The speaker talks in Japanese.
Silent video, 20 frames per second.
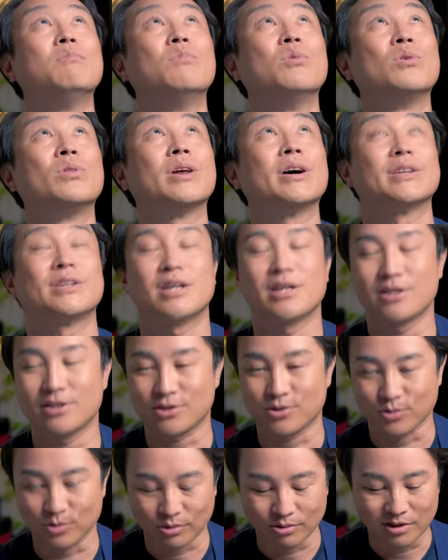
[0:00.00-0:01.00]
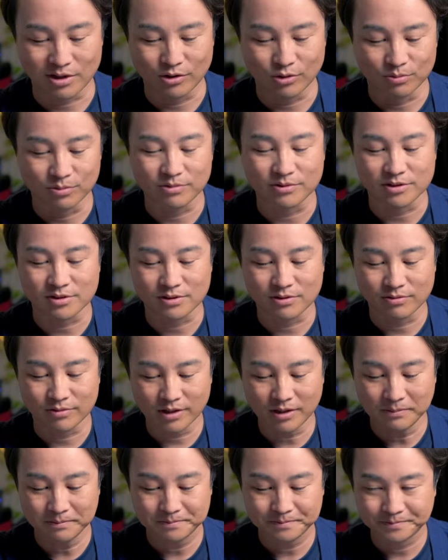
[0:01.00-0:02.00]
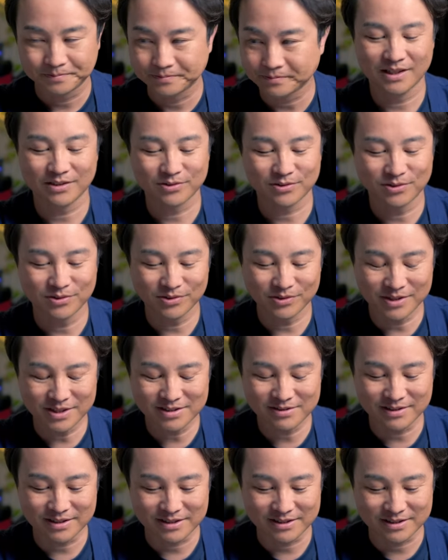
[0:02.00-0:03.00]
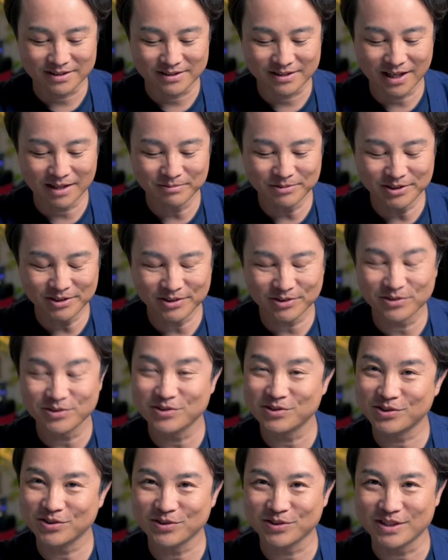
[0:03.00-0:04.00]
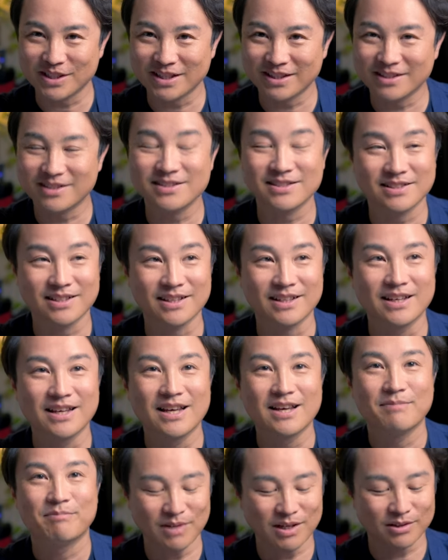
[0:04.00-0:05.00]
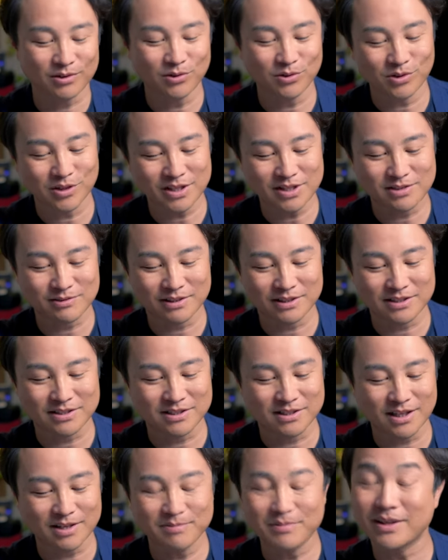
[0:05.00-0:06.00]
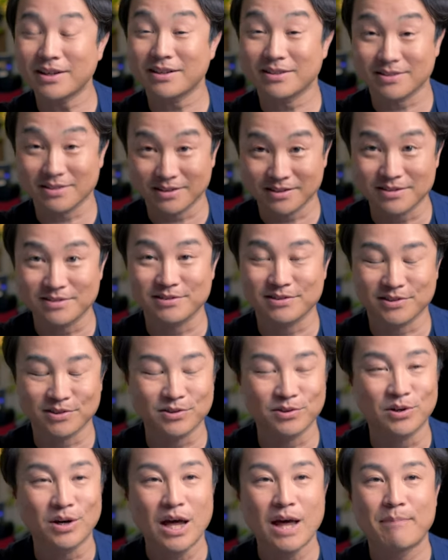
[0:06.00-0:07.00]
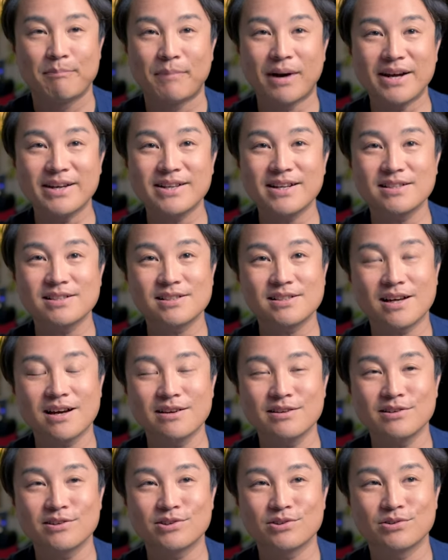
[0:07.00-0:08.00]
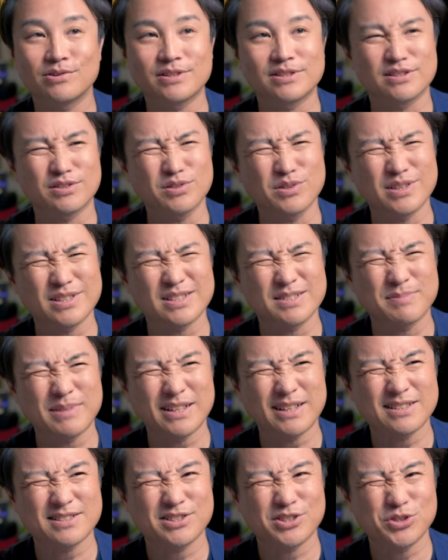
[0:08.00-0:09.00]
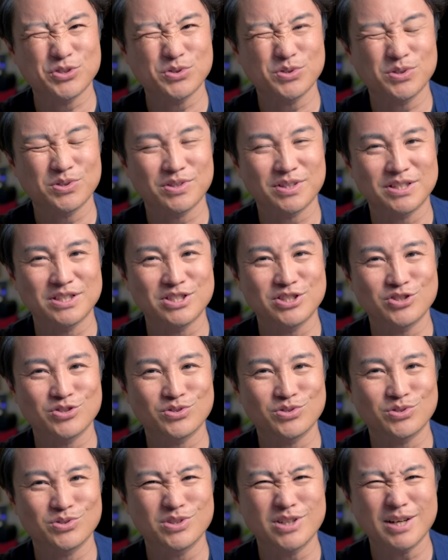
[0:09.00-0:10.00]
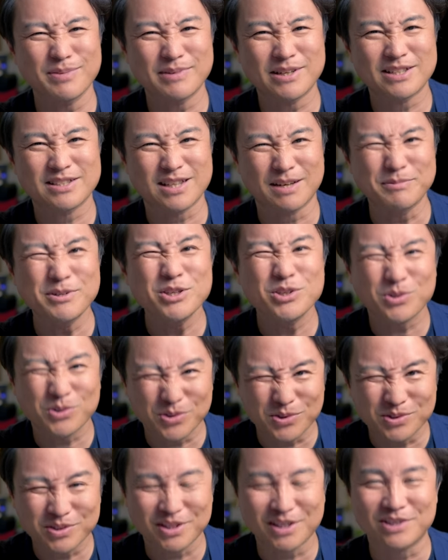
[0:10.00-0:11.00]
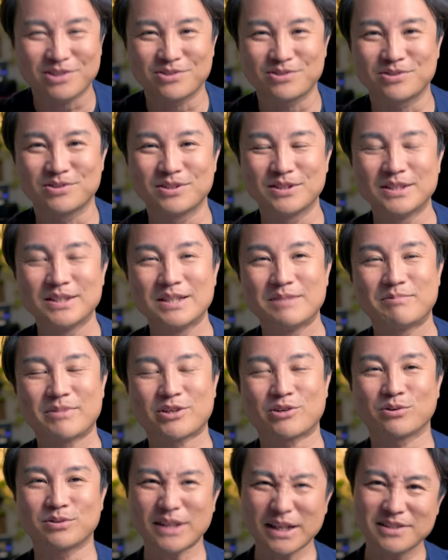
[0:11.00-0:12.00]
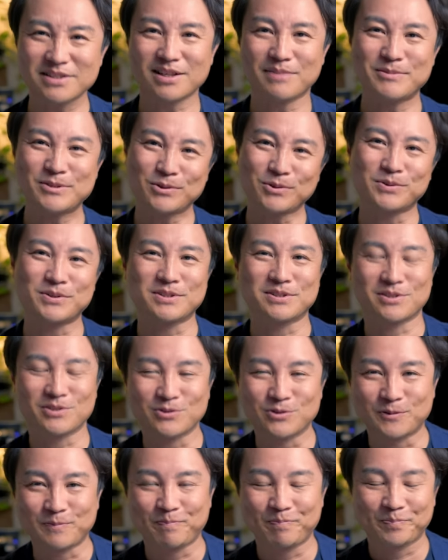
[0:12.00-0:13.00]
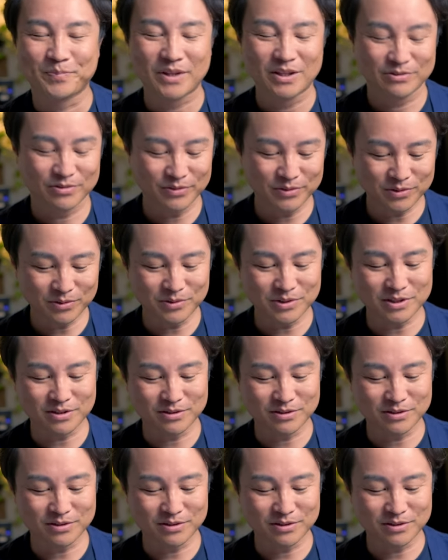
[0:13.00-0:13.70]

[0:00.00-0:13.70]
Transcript: 問題ないでしょうとは思うんですけどね。あとこのレンズはですね、寒いところちょっと苦手ですね。まあこのレンズは私だいぶ前から使ってるんですけど、マイナス環境でそうですね、マイナスじゅうどとかにじゅうどぐらいまで寒いところっていう、まあ極端に寒いところですけど、そういうとこ